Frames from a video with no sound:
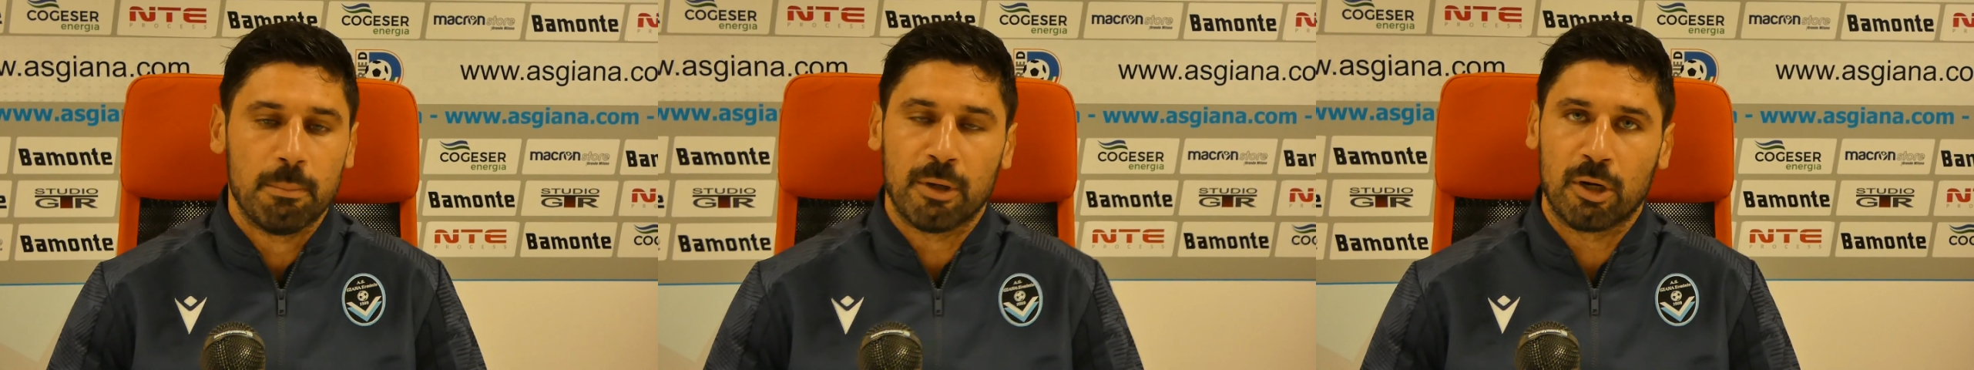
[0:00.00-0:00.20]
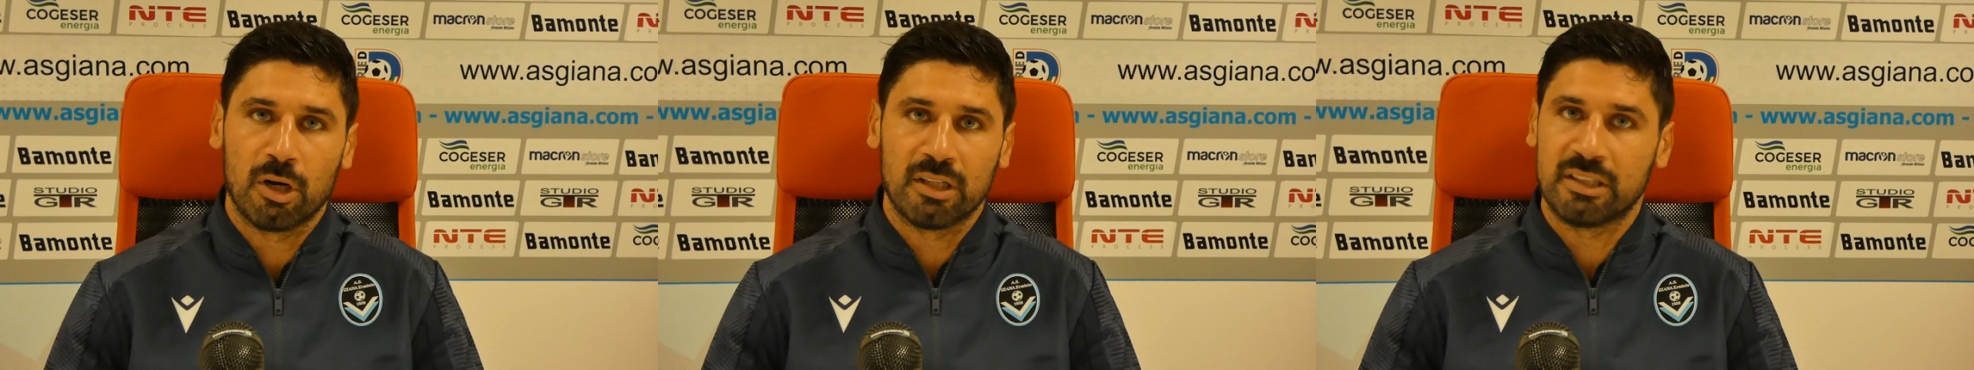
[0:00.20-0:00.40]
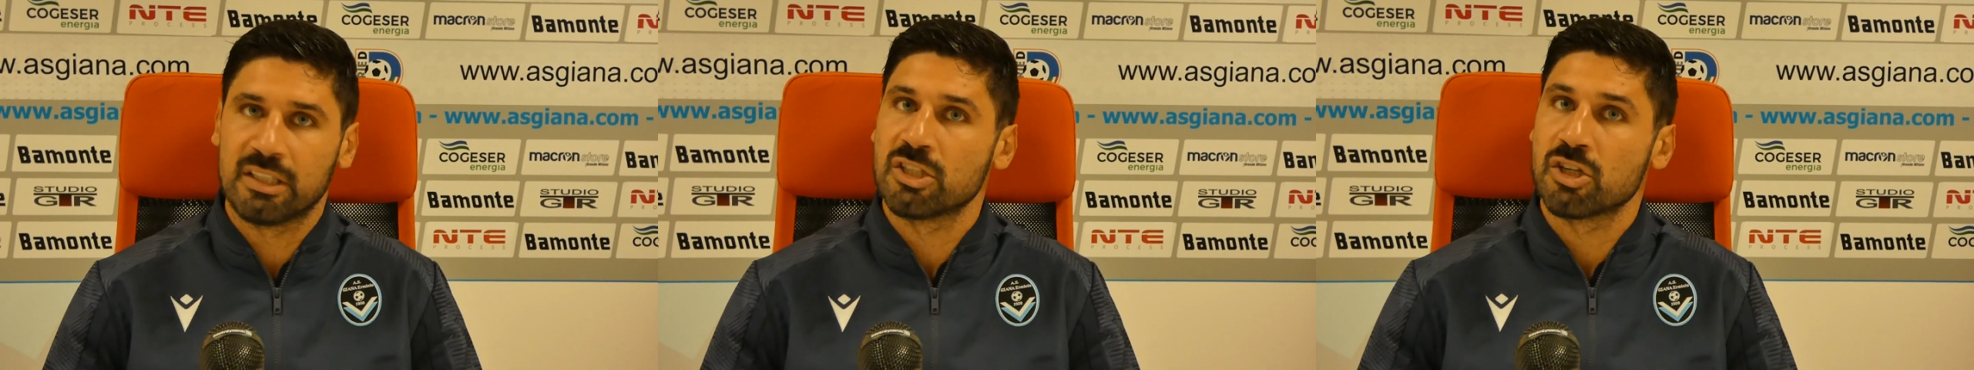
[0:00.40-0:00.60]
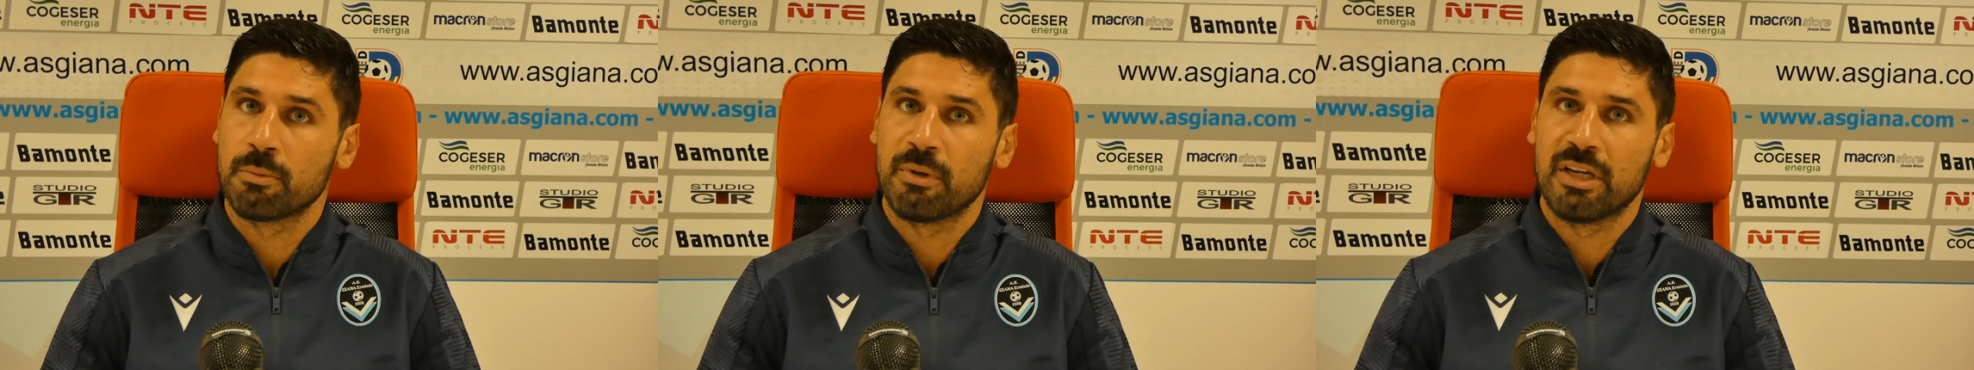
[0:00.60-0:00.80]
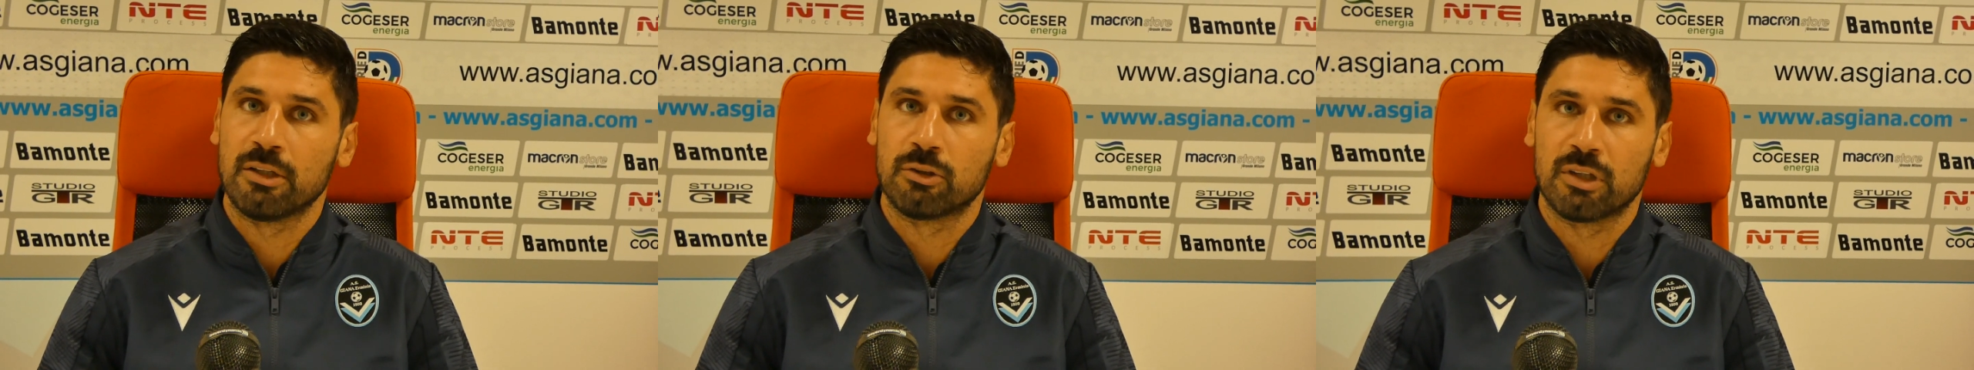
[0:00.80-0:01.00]
però
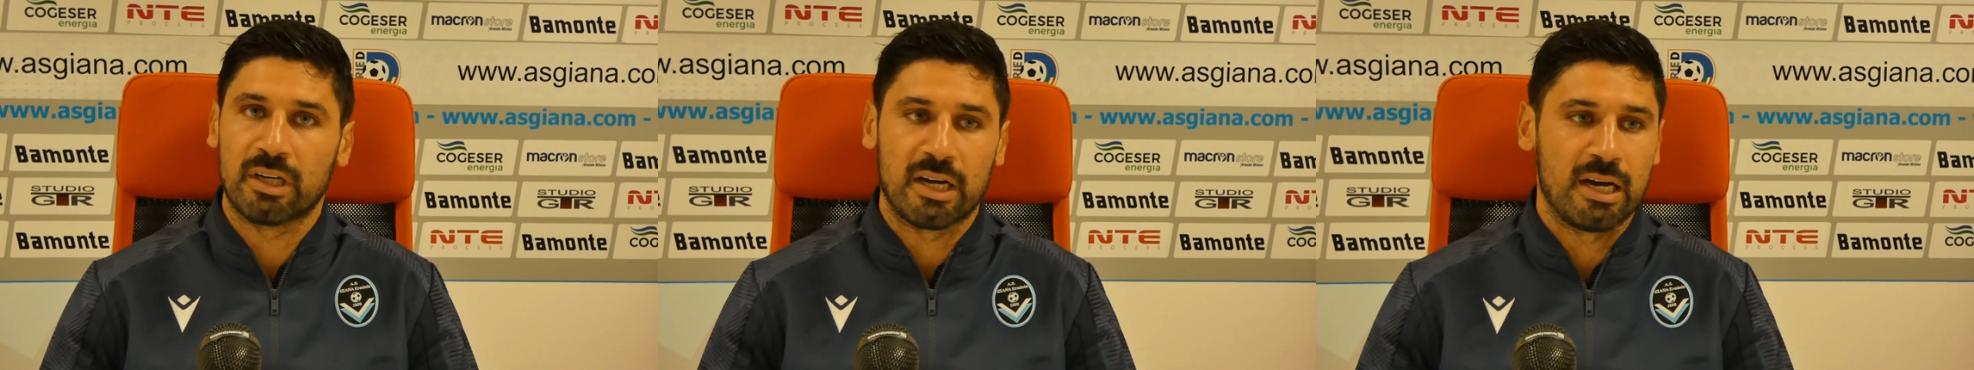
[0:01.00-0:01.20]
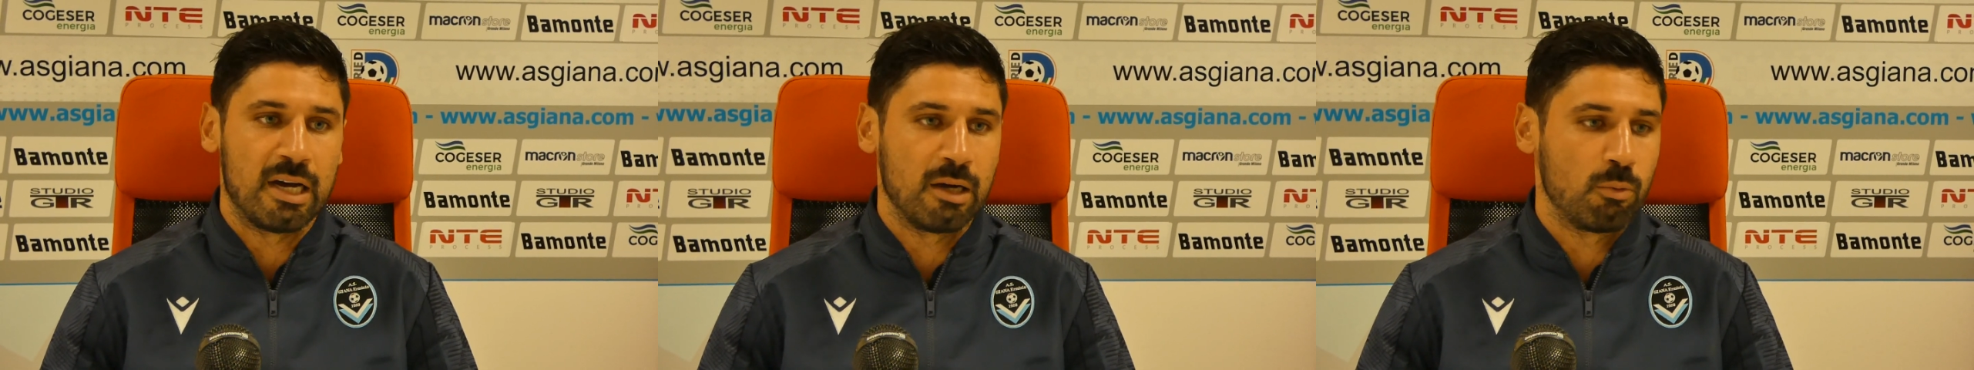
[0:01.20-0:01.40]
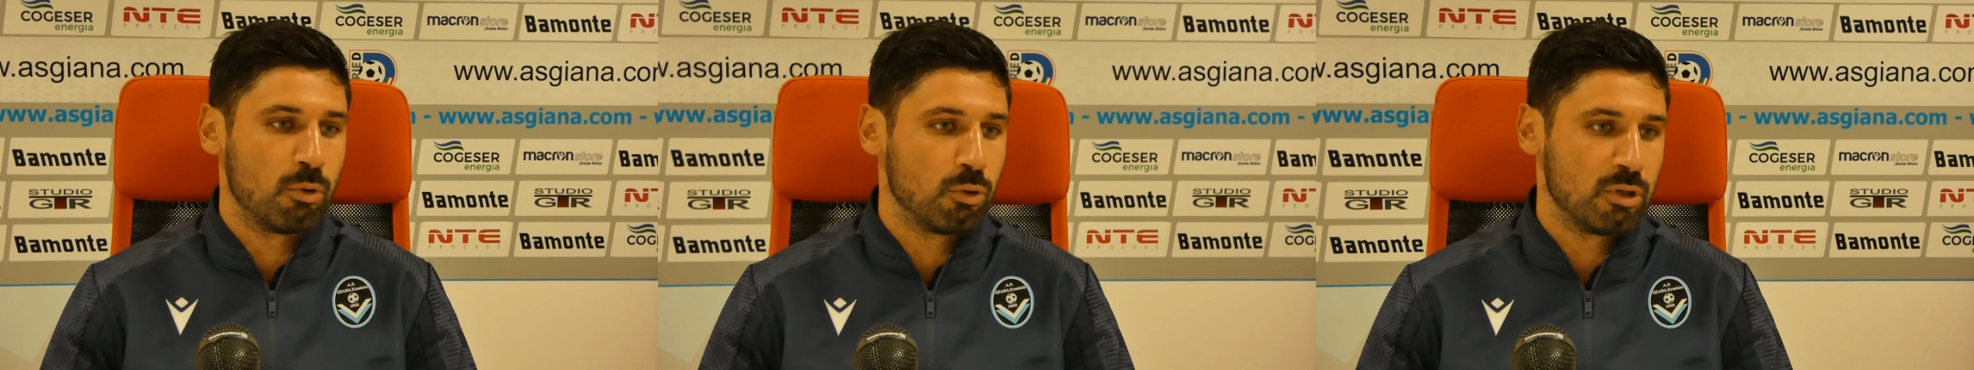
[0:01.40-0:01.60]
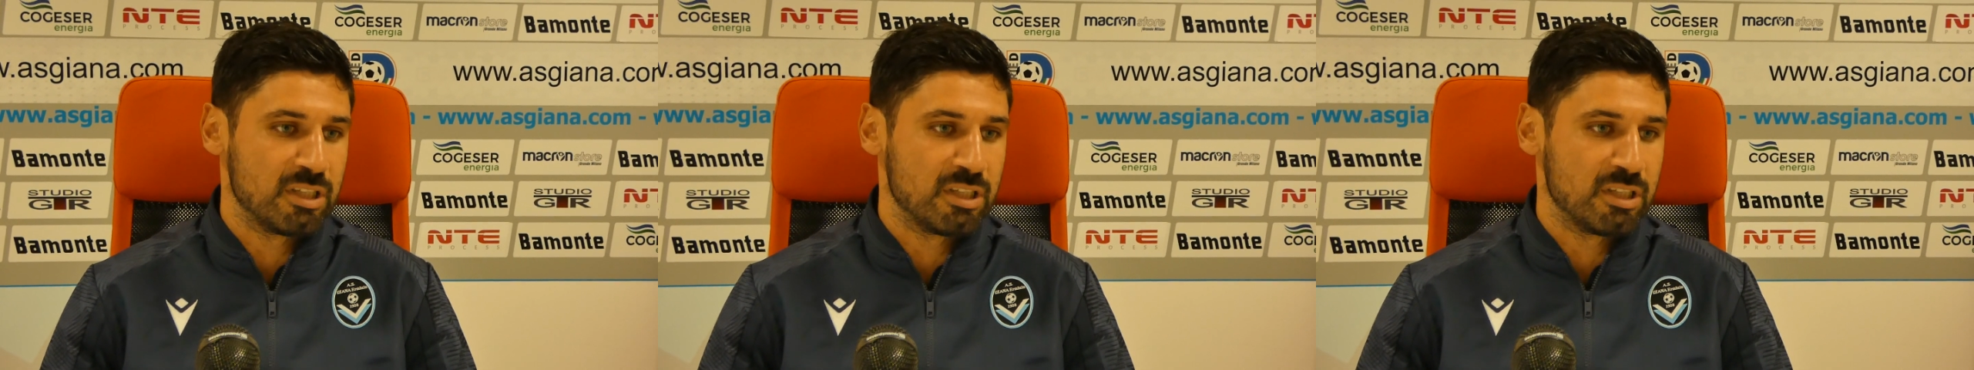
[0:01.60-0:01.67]
l'atteggiamento quello,